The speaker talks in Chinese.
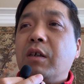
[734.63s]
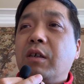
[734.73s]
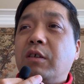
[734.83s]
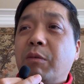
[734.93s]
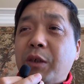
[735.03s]

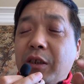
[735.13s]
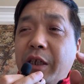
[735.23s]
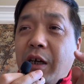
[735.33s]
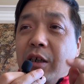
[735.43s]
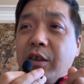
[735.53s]
证明这
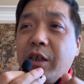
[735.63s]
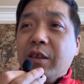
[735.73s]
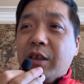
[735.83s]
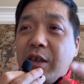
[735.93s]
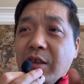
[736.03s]
电影是
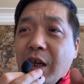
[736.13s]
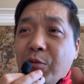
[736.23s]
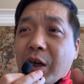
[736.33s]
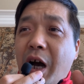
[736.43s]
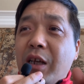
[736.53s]
真。刚才
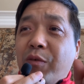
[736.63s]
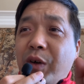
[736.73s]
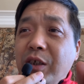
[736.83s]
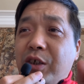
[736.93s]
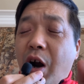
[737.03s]
我看了
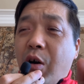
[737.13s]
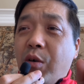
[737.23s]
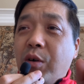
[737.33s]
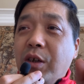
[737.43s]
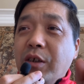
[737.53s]
文昭
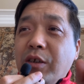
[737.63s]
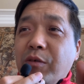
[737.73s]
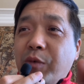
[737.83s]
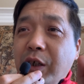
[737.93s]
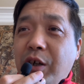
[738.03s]

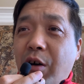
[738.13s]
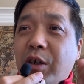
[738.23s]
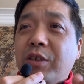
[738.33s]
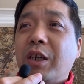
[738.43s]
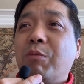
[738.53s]
文昭的
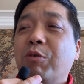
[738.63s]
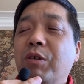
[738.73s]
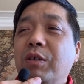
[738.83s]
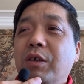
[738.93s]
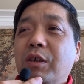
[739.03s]
节目
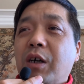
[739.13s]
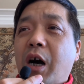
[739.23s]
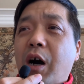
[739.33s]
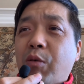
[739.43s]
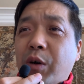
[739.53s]

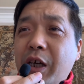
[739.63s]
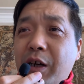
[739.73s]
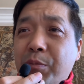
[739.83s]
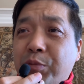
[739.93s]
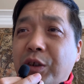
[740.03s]
啊，我
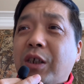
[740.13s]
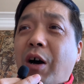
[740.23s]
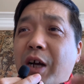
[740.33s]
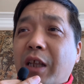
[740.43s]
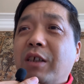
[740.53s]
也不是老
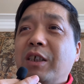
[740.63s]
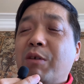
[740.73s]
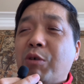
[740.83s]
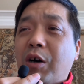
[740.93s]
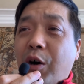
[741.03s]
看他节
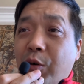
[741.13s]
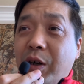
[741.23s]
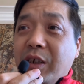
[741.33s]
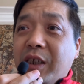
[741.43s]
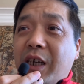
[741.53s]
目，偶
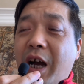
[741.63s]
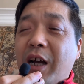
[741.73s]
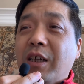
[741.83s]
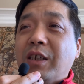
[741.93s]
尔一看。